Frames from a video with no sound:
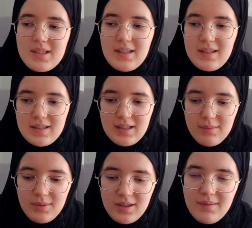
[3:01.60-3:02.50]
Basit
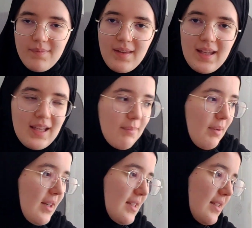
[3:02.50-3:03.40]
tasarımları.
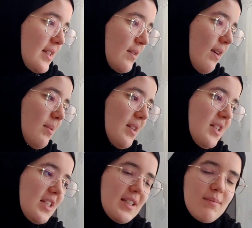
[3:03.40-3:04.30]
İfadesiniz var. Bir de
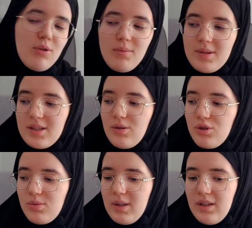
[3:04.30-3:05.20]
çizim olması da
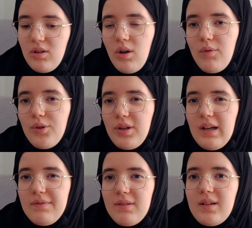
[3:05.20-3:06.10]
hoşuma gidiyor.
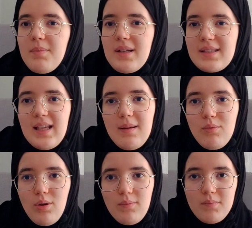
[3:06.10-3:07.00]
Fotoğrafları pek
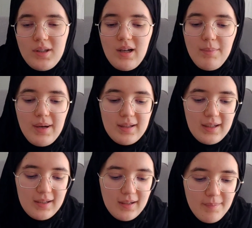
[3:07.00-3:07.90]
sevmiyorum
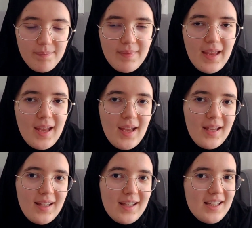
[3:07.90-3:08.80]
kapaklarda.
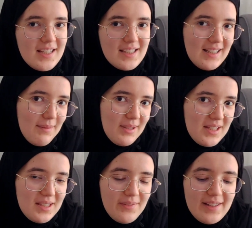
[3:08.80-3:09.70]
İkinci kitaba
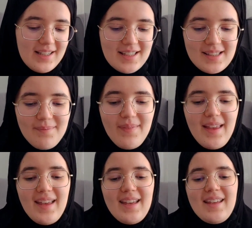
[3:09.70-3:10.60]
geçebiliriz.
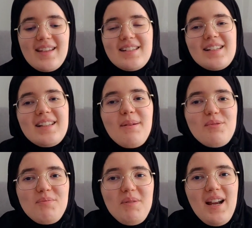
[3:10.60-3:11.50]
İkinci kitap
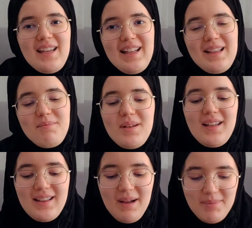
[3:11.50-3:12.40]
çok merak ettiğim bir
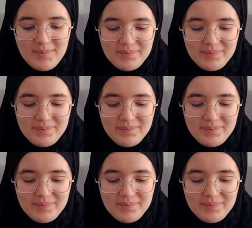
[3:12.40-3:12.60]
kitap.